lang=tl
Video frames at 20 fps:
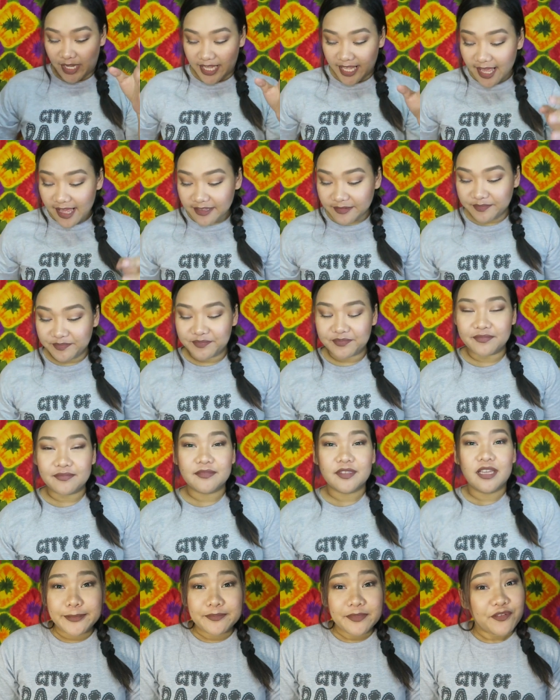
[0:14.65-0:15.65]
ayan.
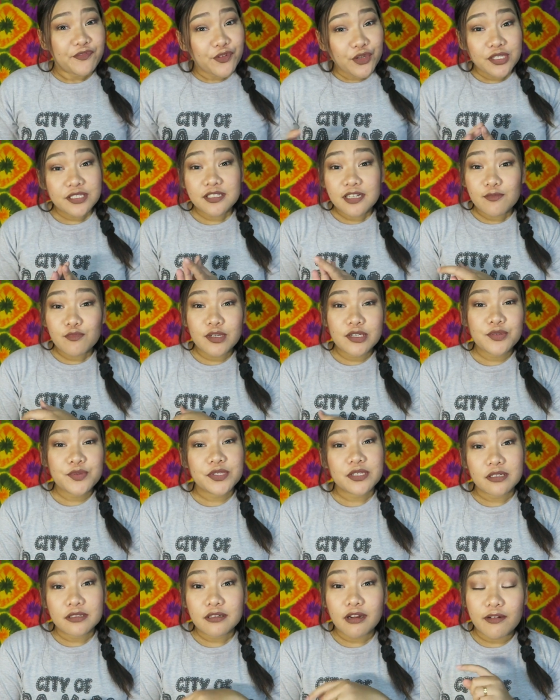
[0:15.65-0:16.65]
Um, if you're someone
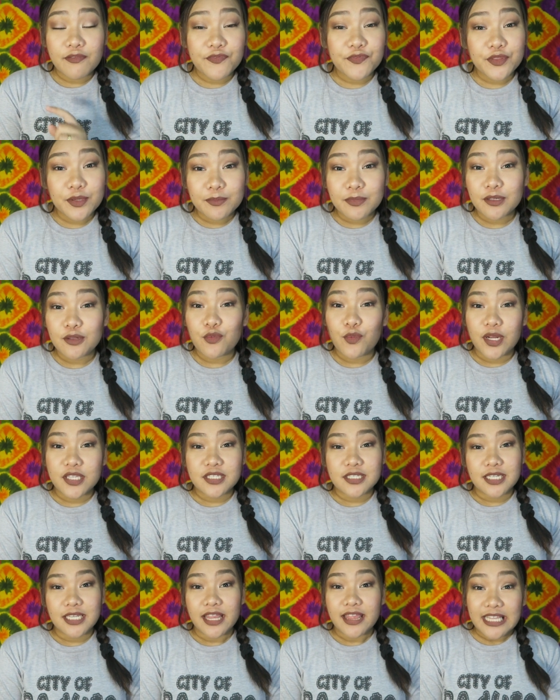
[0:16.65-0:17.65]
who's uncomfortable
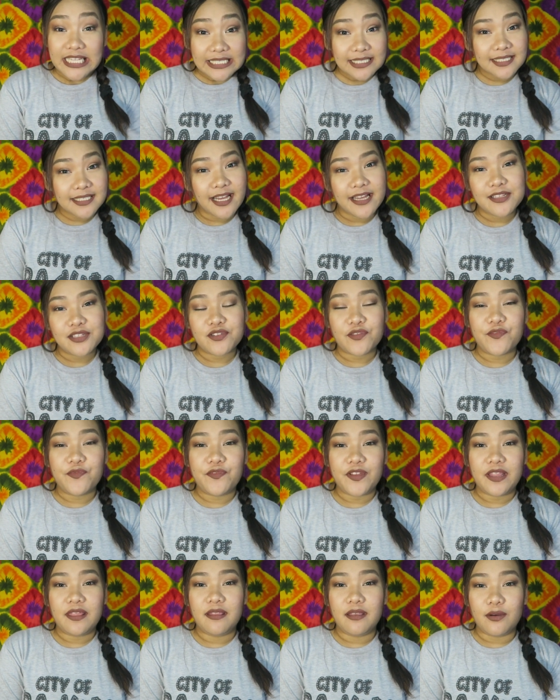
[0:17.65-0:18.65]
watching these kinds of
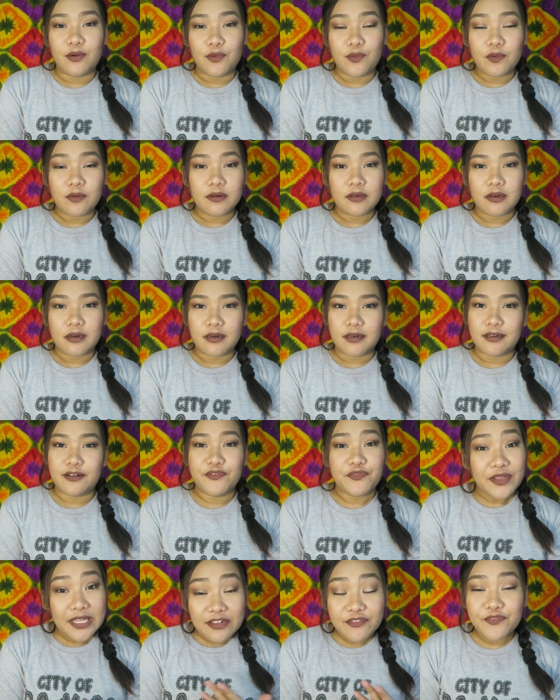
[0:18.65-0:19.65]
video,
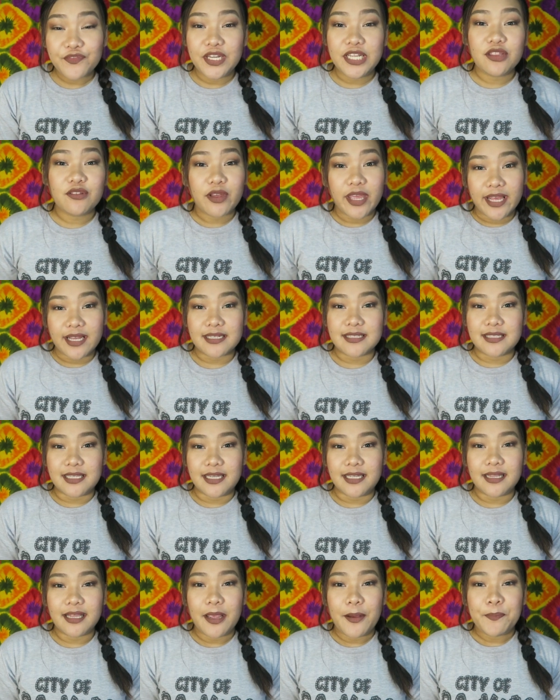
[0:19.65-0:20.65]
uh, feel free to
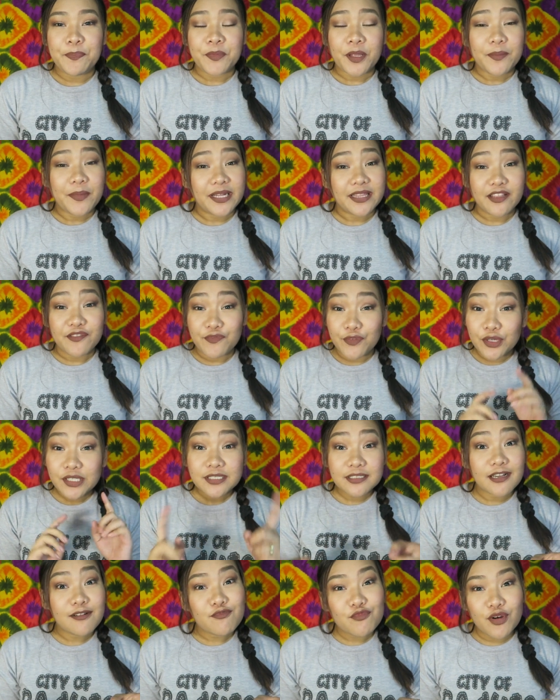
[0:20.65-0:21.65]
exit. But if you're
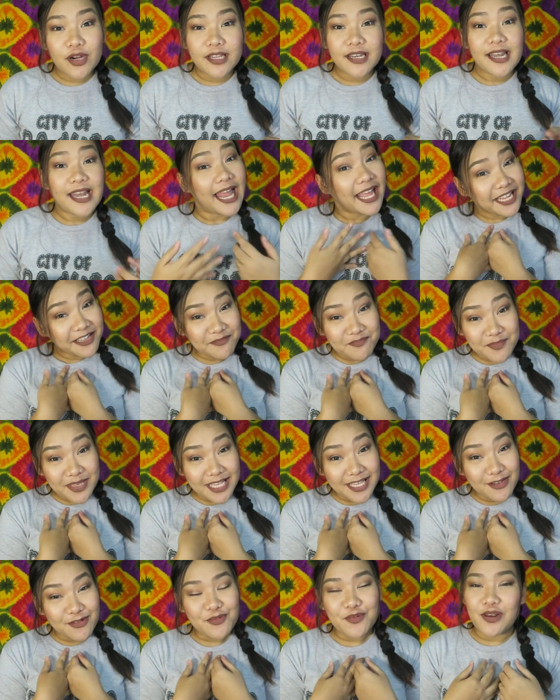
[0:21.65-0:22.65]
someone like
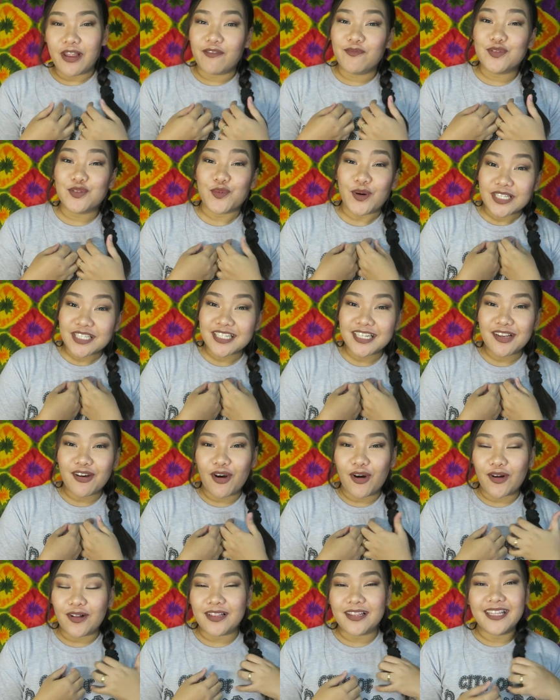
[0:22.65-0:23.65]
me who loves watching
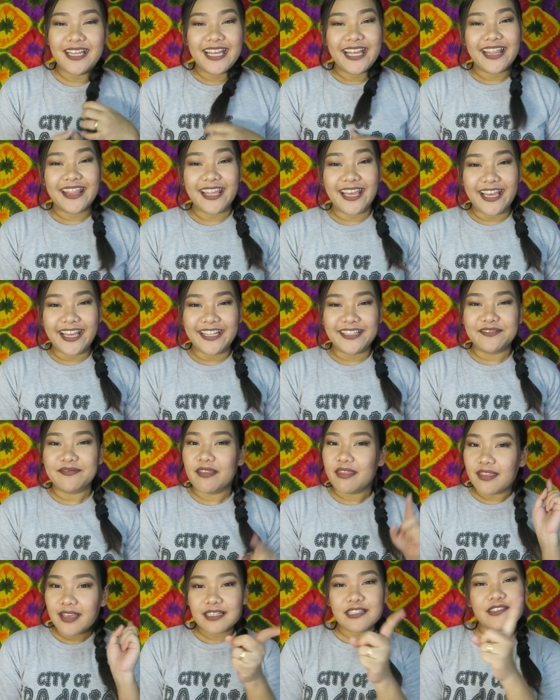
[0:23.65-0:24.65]
haul, then
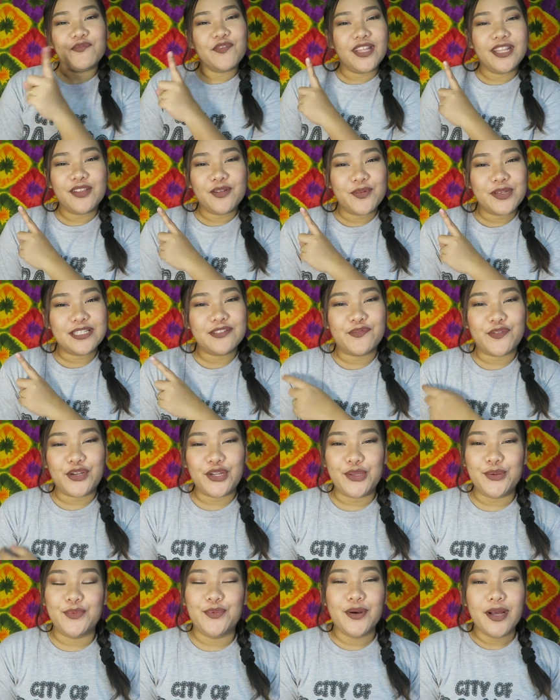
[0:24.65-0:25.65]
this video is for
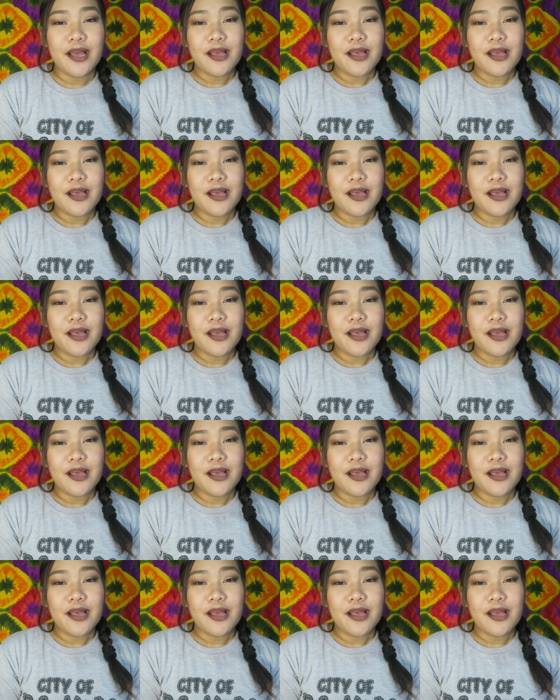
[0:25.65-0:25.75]
you.